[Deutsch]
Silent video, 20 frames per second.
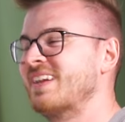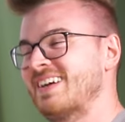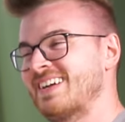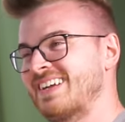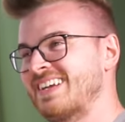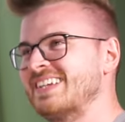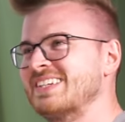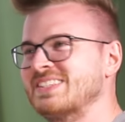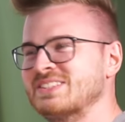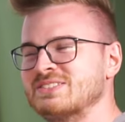
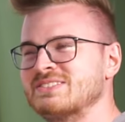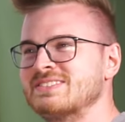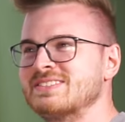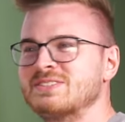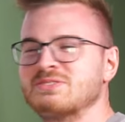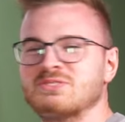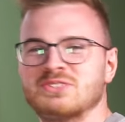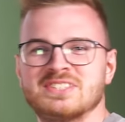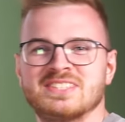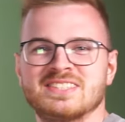Ja, das,
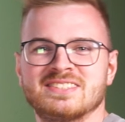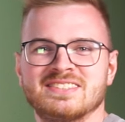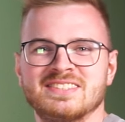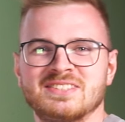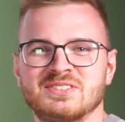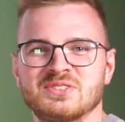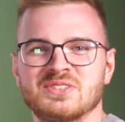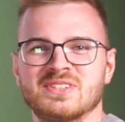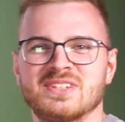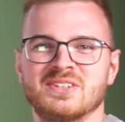ich wollte es
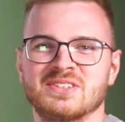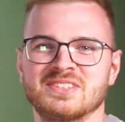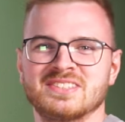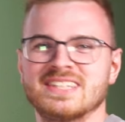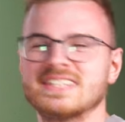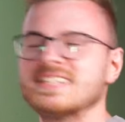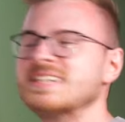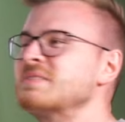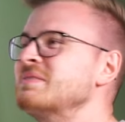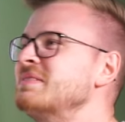jetzt nicht so genau
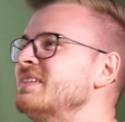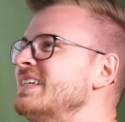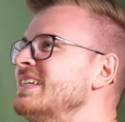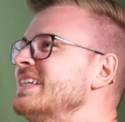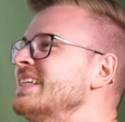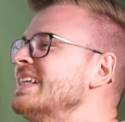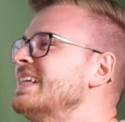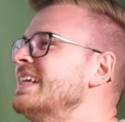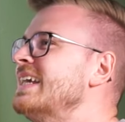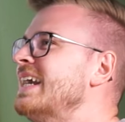gesagt haben.
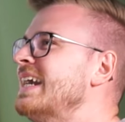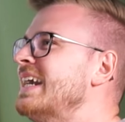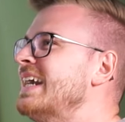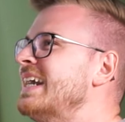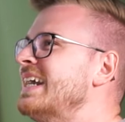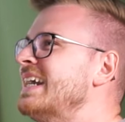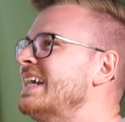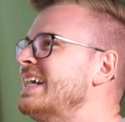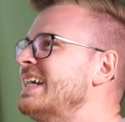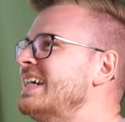
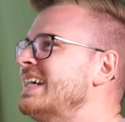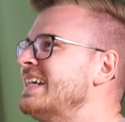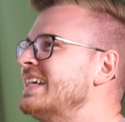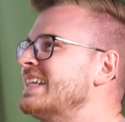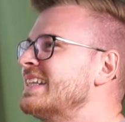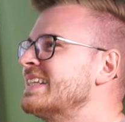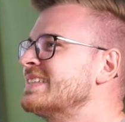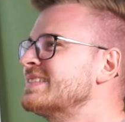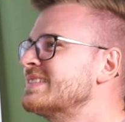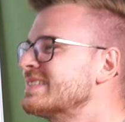
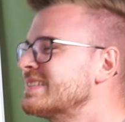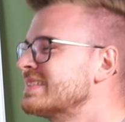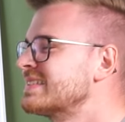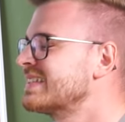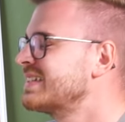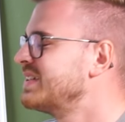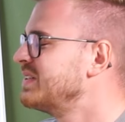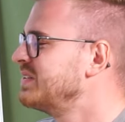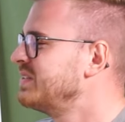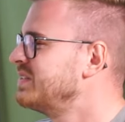Ja. Äh, das
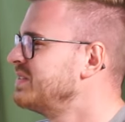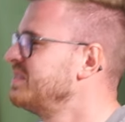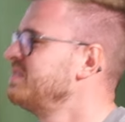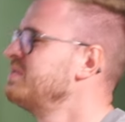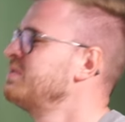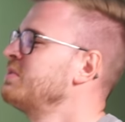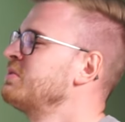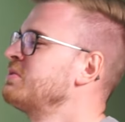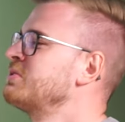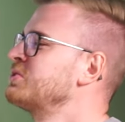ist,
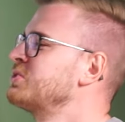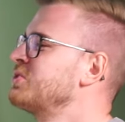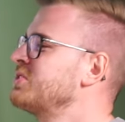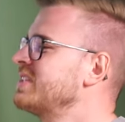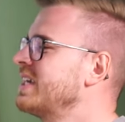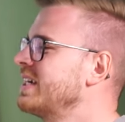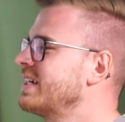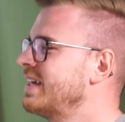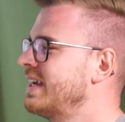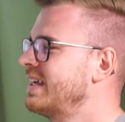wie man so
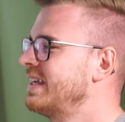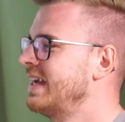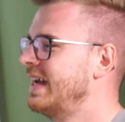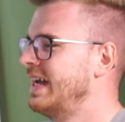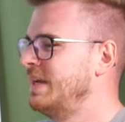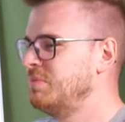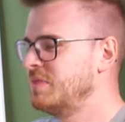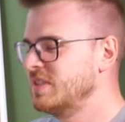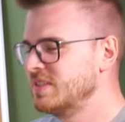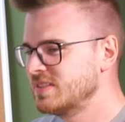schön sagen, kein
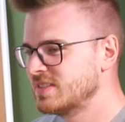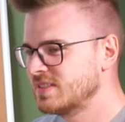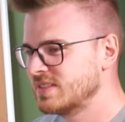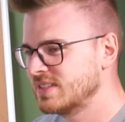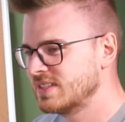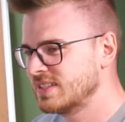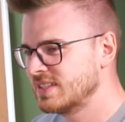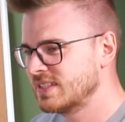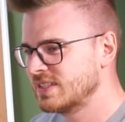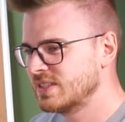
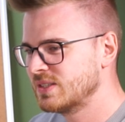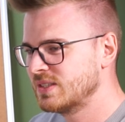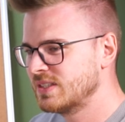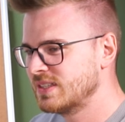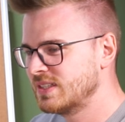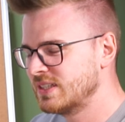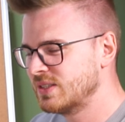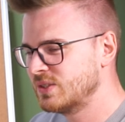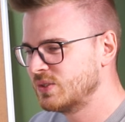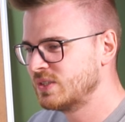Geheimnis.
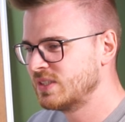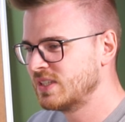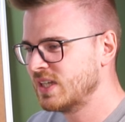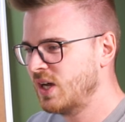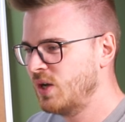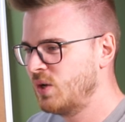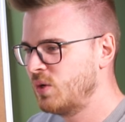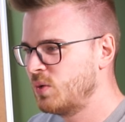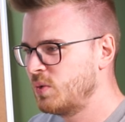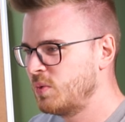
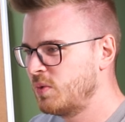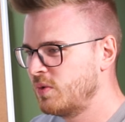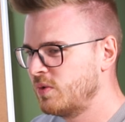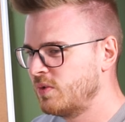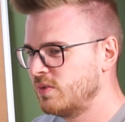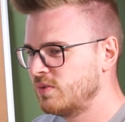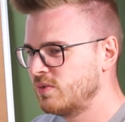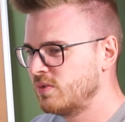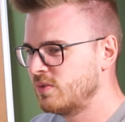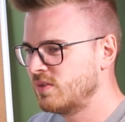Und auch
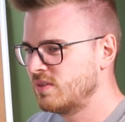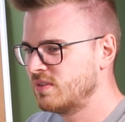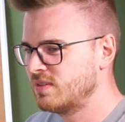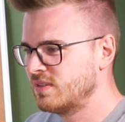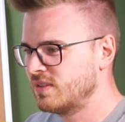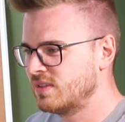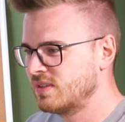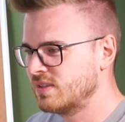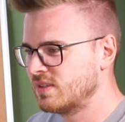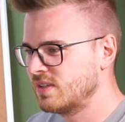
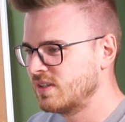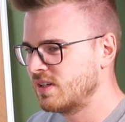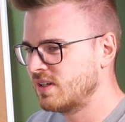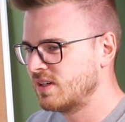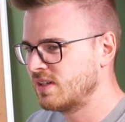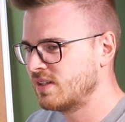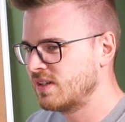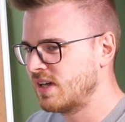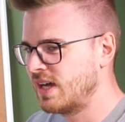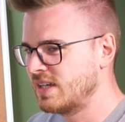
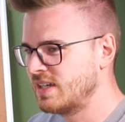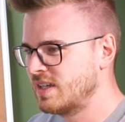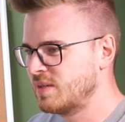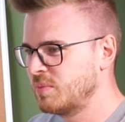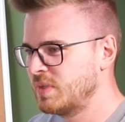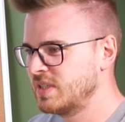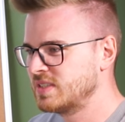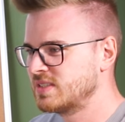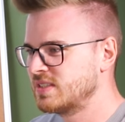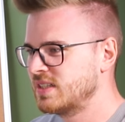
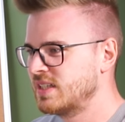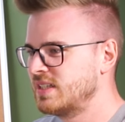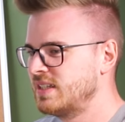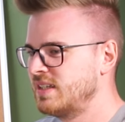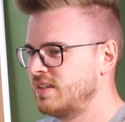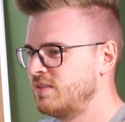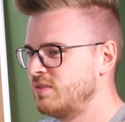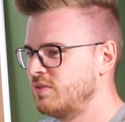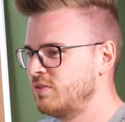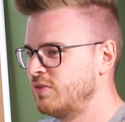angemessen
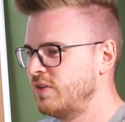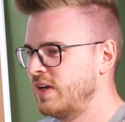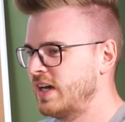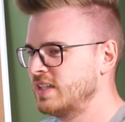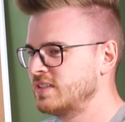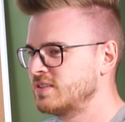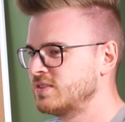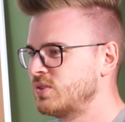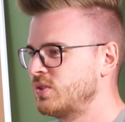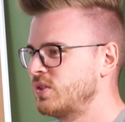an den
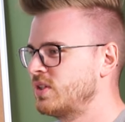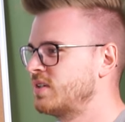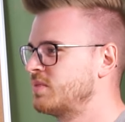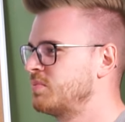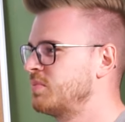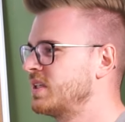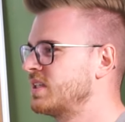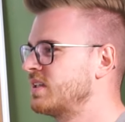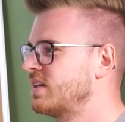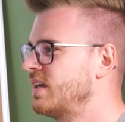
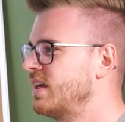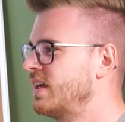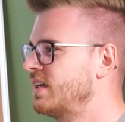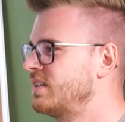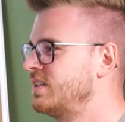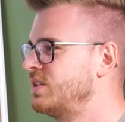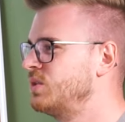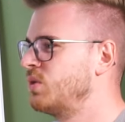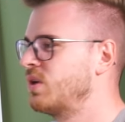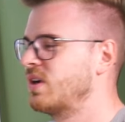
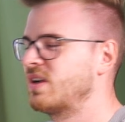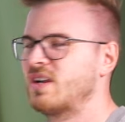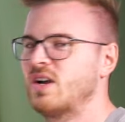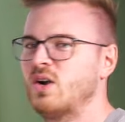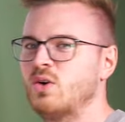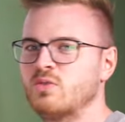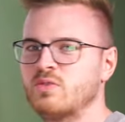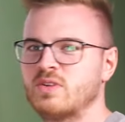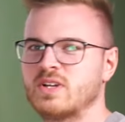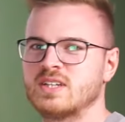Fahrzeugmaterialien, mhm. die du halt
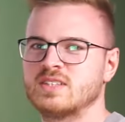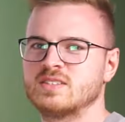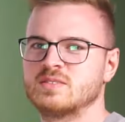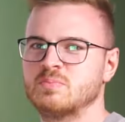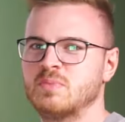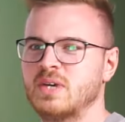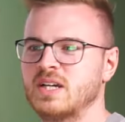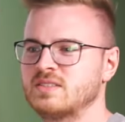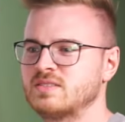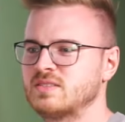kaufen
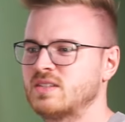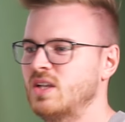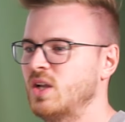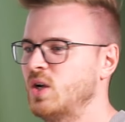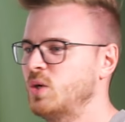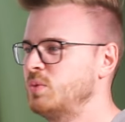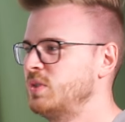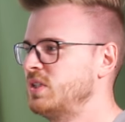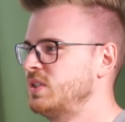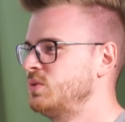kannst, macht es,
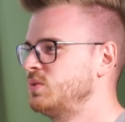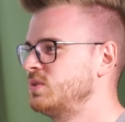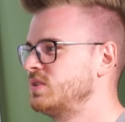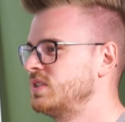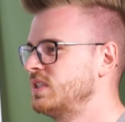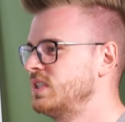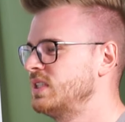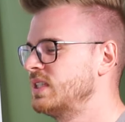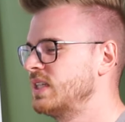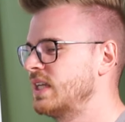glaube ich,
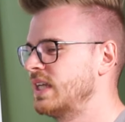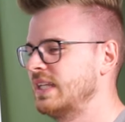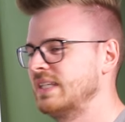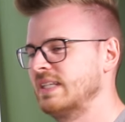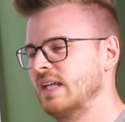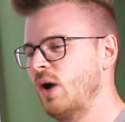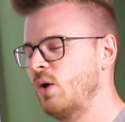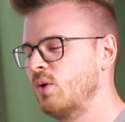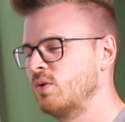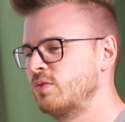nur Sinn.
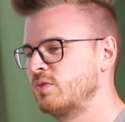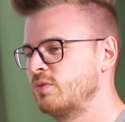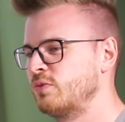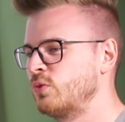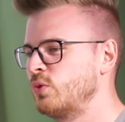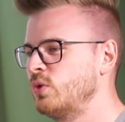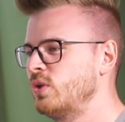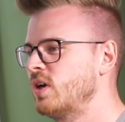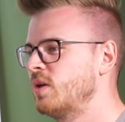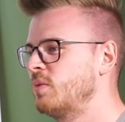Auch
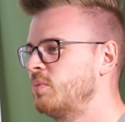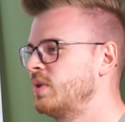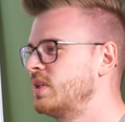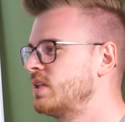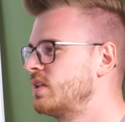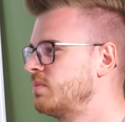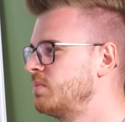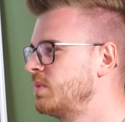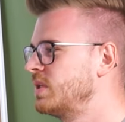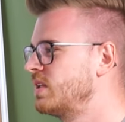früher
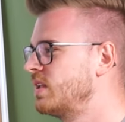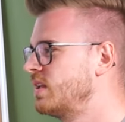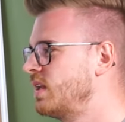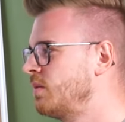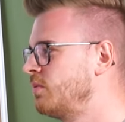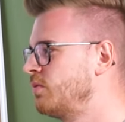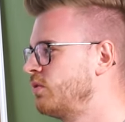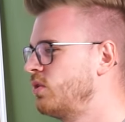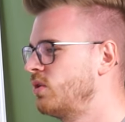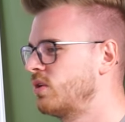mit, mit der
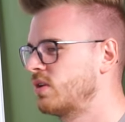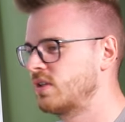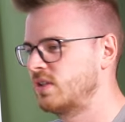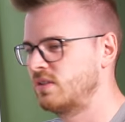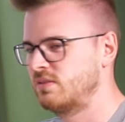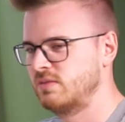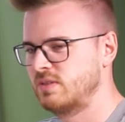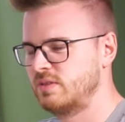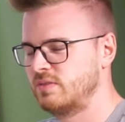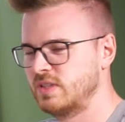Dampflok,
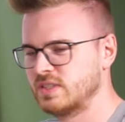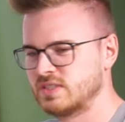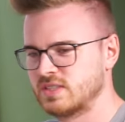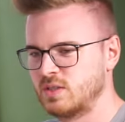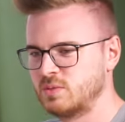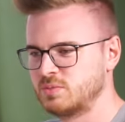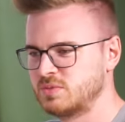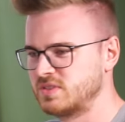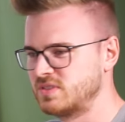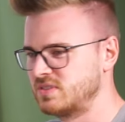ich, ich weiß
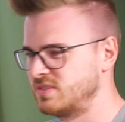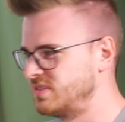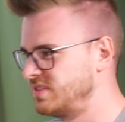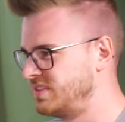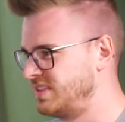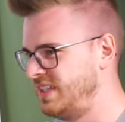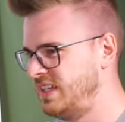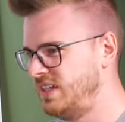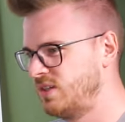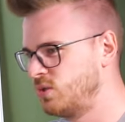gar nicht, ob es ein
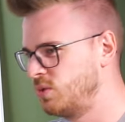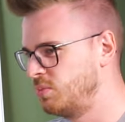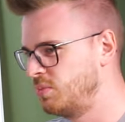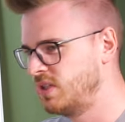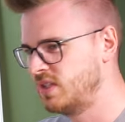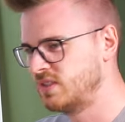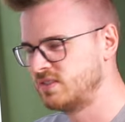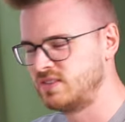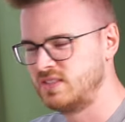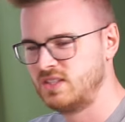
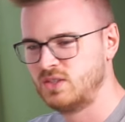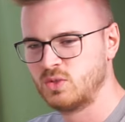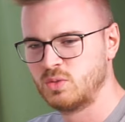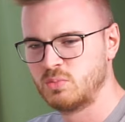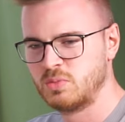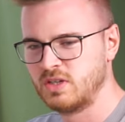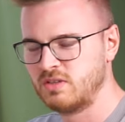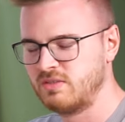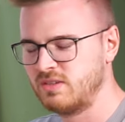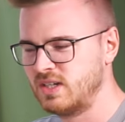D-Kuppler,
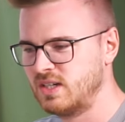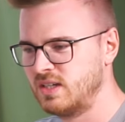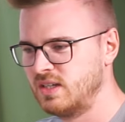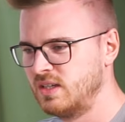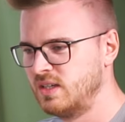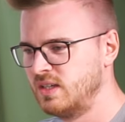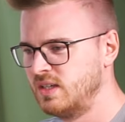C-Kuppler war,